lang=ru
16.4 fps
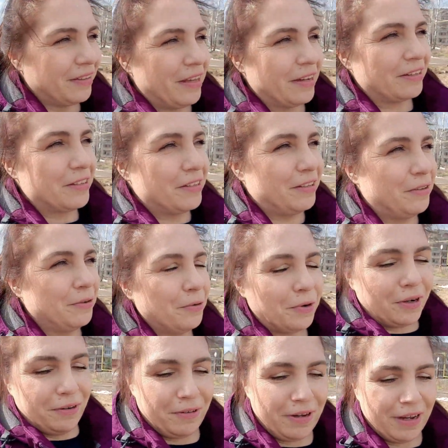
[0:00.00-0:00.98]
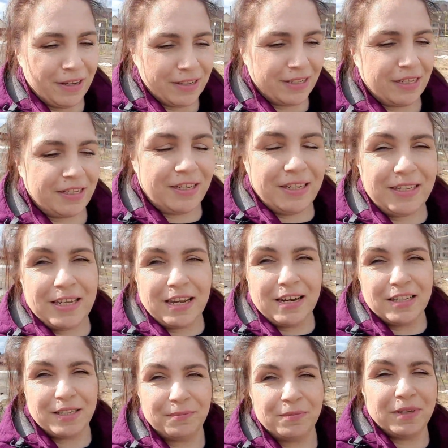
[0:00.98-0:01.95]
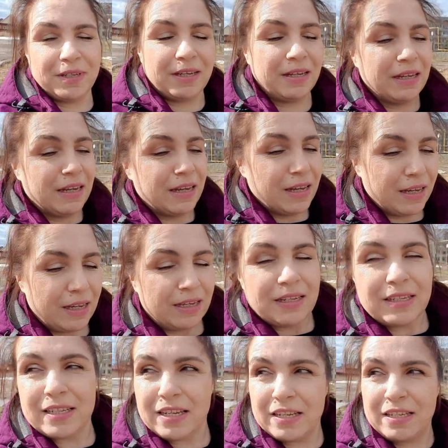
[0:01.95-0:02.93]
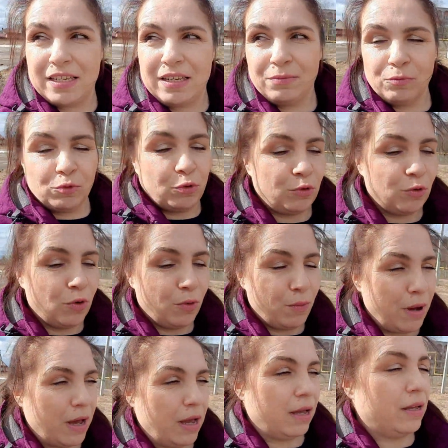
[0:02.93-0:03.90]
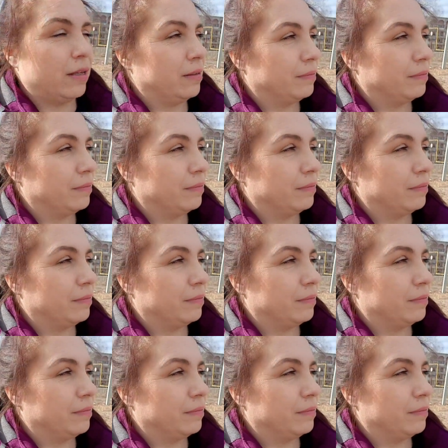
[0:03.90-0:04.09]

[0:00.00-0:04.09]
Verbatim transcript: Так здорово. Засиделись мы за зиму дома.